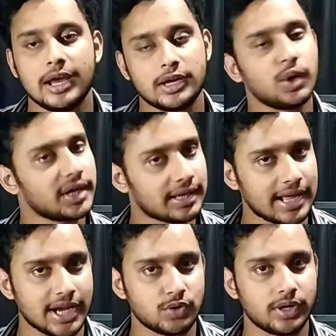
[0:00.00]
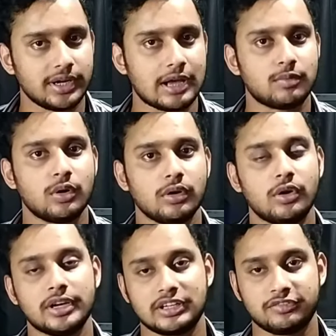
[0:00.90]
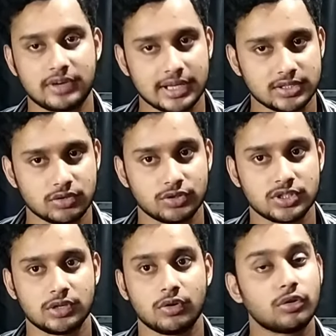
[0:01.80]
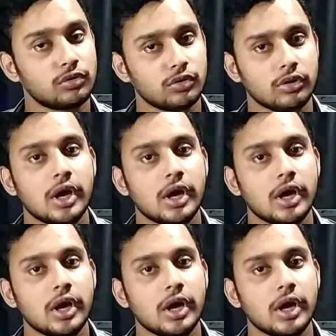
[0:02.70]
এটা অনেকটা লাইট ওয়েট এবং অনেকটা ফাস্ট হচ্ছে অন্য